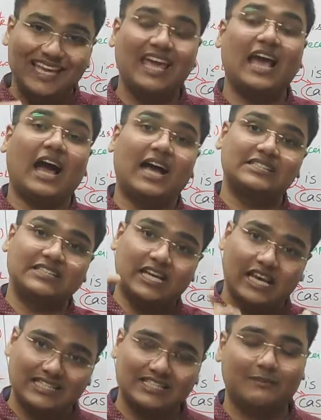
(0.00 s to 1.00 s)
ये आज
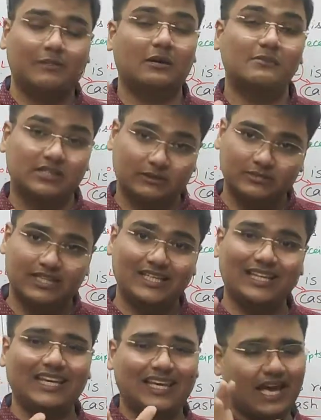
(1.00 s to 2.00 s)
के लेक्चर में हम
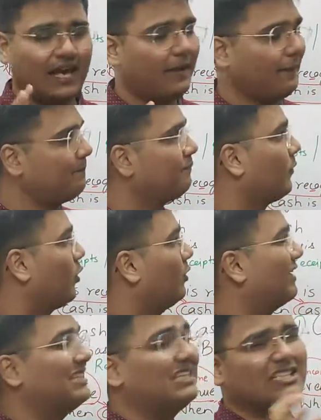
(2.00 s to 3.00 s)
समझेंगे क्या है
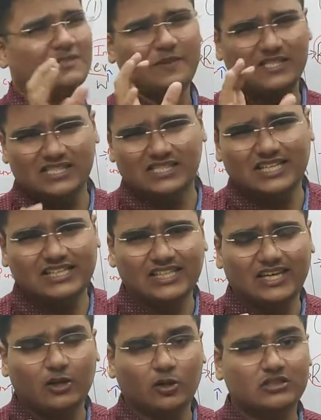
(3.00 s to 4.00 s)
ओके दैट इज बिजनेस
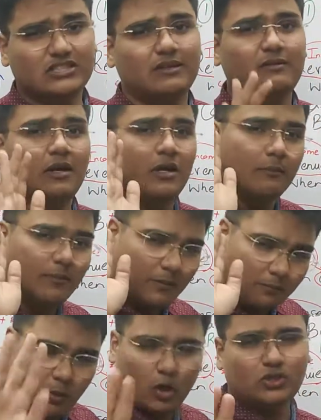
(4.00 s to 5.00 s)
एंटिटी कॉन्सेप्ट
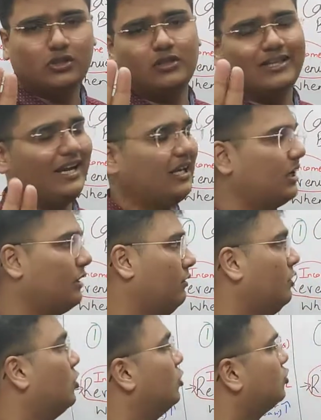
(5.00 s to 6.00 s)
बट पॉज ऑन दैट
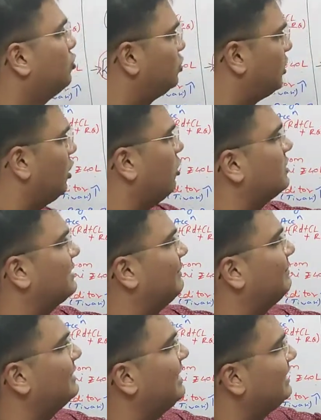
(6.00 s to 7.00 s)
नाउ दूसरा
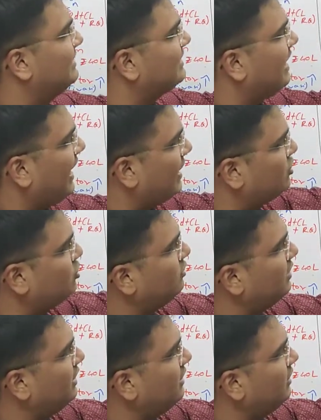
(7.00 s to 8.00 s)
कॉन्सेप्ट है दैट इज
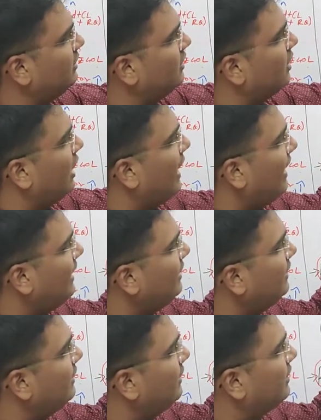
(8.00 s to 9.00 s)
एक्चुअल एंड
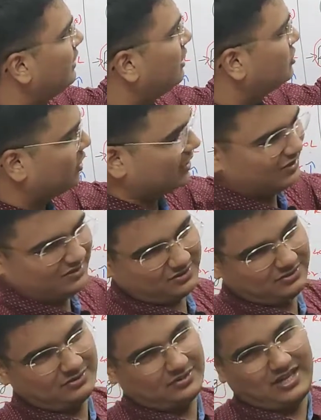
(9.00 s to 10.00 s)
सॉरी
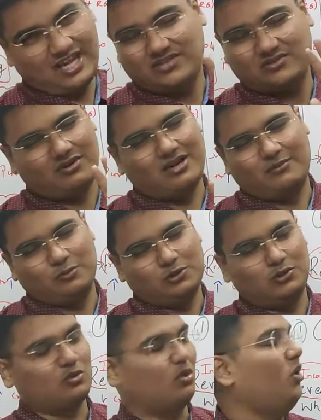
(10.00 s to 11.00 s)
सॉरी एक्चुअल नहीं
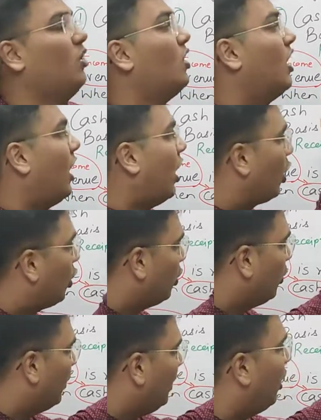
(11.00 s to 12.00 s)
बोलते उसको
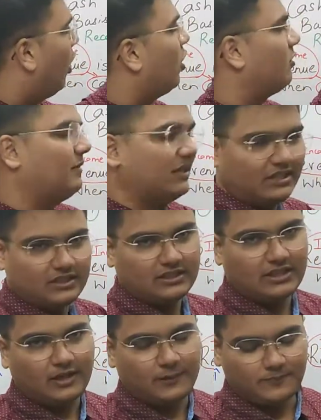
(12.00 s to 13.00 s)
अक्रूवल और
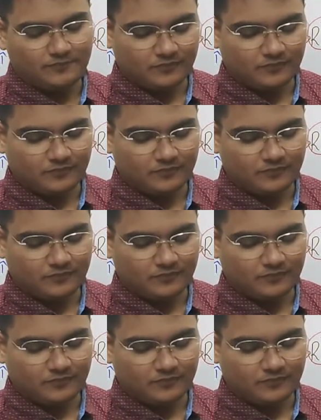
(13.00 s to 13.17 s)
मर्कंटाइल